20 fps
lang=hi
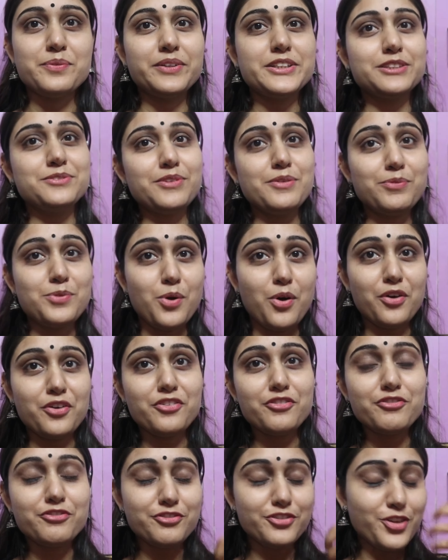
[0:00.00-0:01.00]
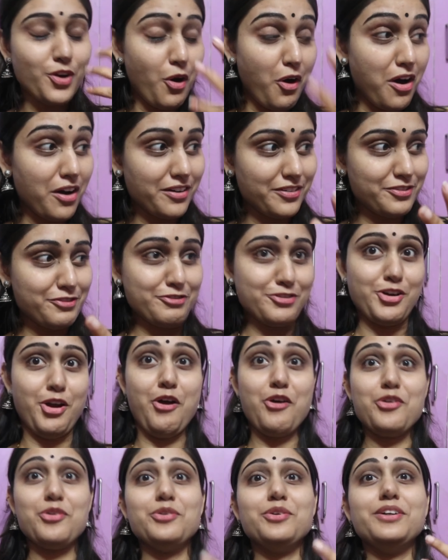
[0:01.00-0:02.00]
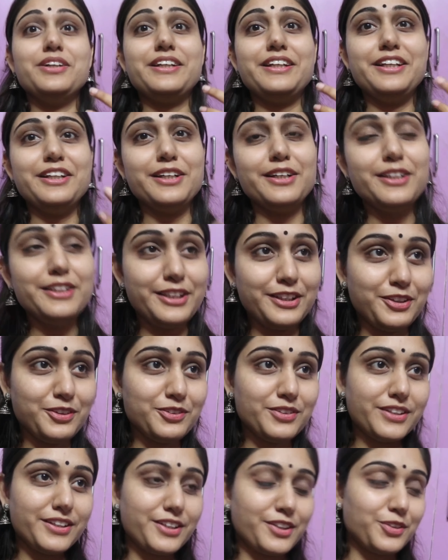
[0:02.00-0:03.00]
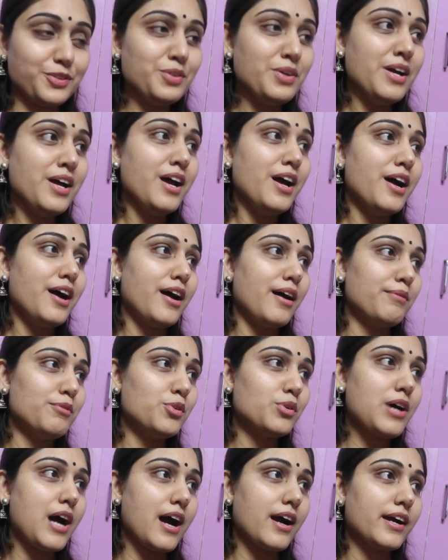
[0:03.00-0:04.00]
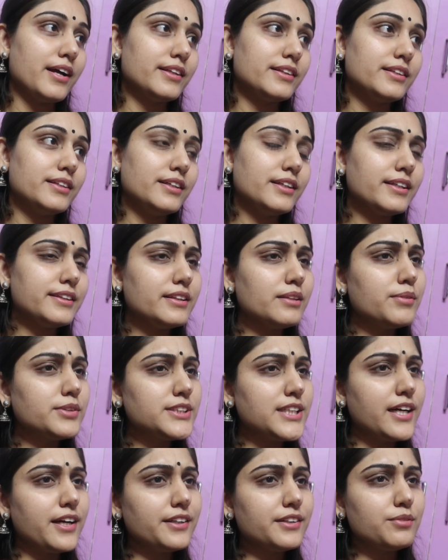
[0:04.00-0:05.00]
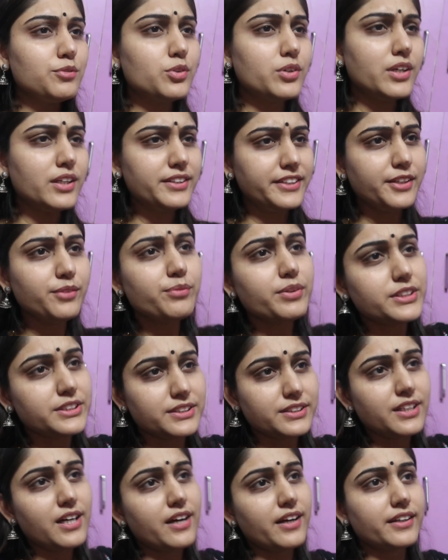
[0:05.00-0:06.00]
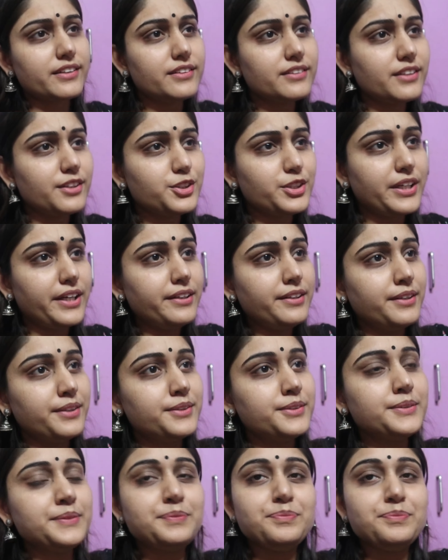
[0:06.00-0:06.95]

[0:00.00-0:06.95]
छः बजे मैं ब्लॉग व्लॉग व्लॉग को रिकंटिन्यू कर रही हूँ हम लोग आ गए थे कितने बजे आ गए थे हम लोग घर तीन बजे तक आ गए थे ना शायद